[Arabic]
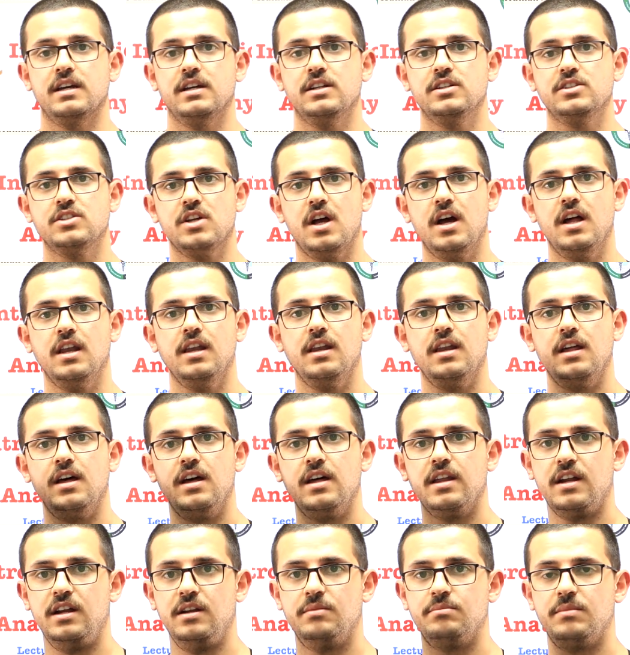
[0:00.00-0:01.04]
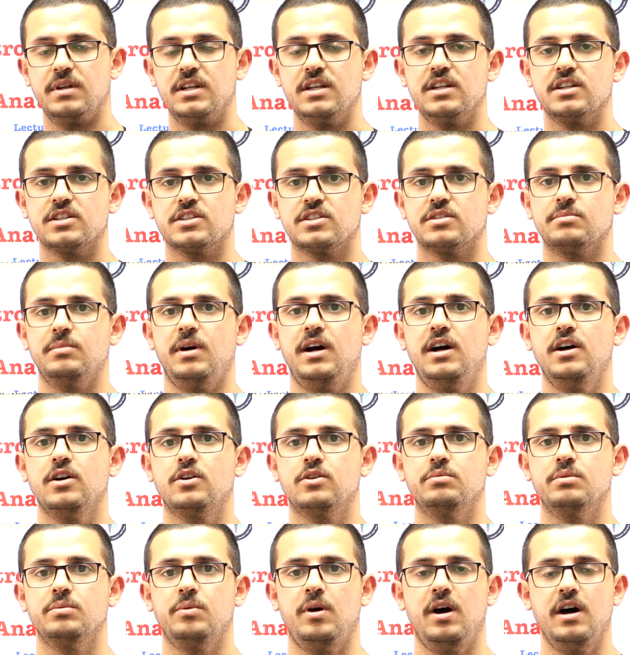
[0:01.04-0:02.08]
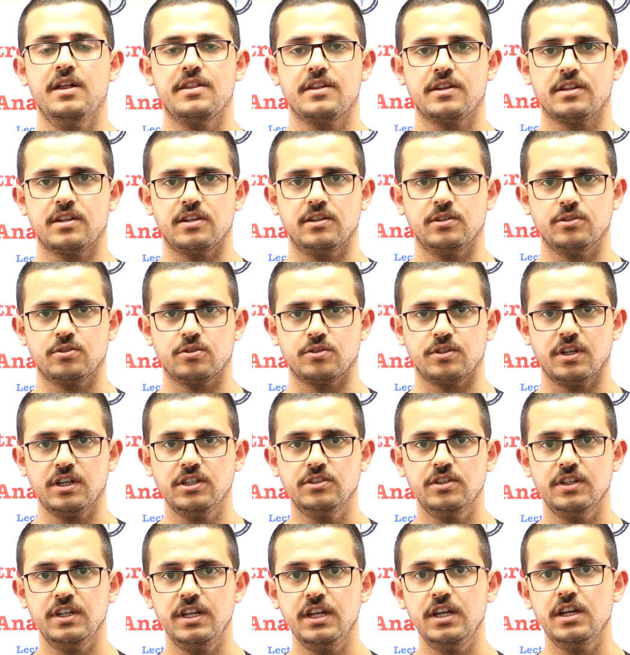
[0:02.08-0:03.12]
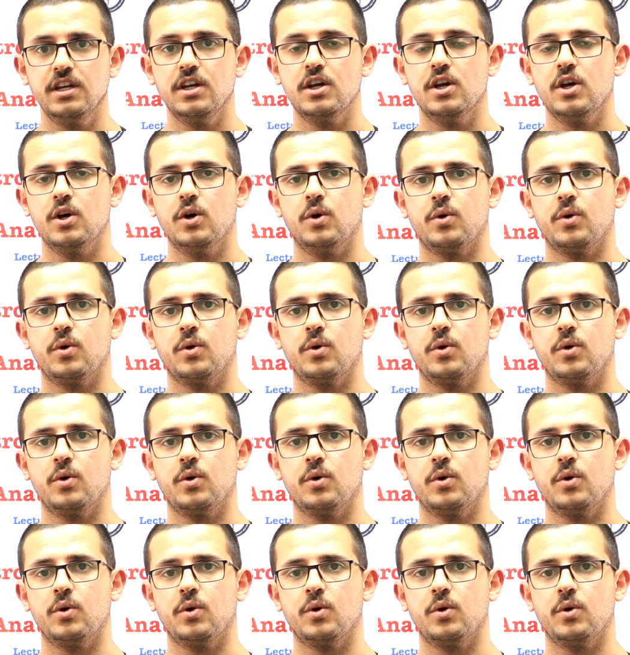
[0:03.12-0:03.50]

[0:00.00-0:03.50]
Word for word: ان شاء الله راح نبلش معاكم بمحاضرة الانترودكتوري